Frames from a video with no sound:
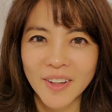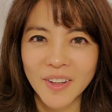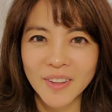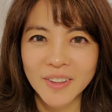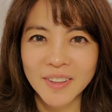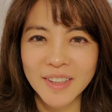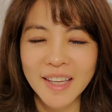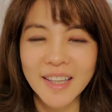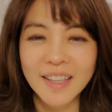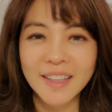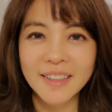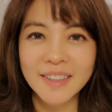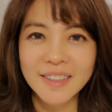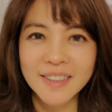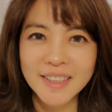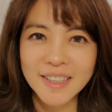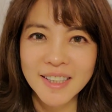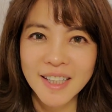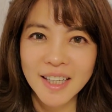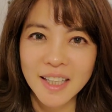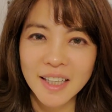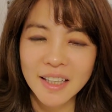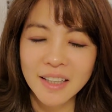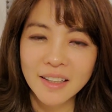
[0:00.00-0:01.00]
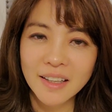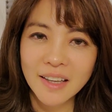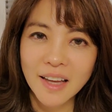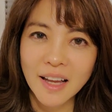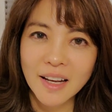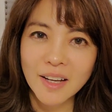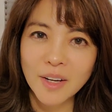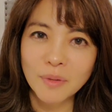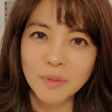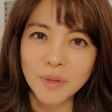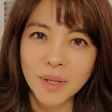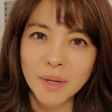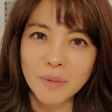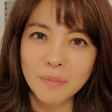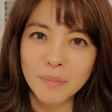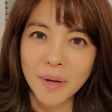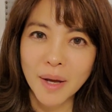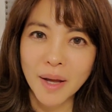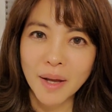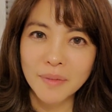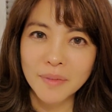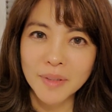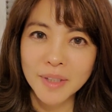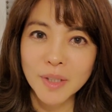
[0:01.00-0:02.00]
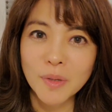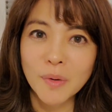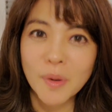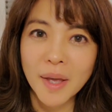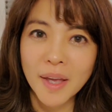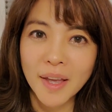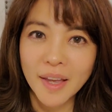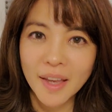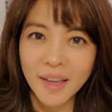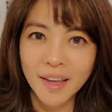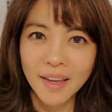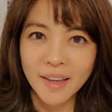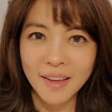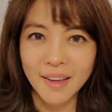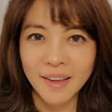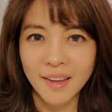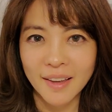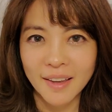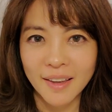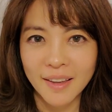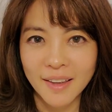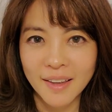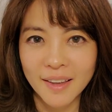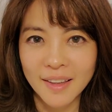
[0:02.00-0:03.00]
내일 이제 알럽 케이팝 2회 예.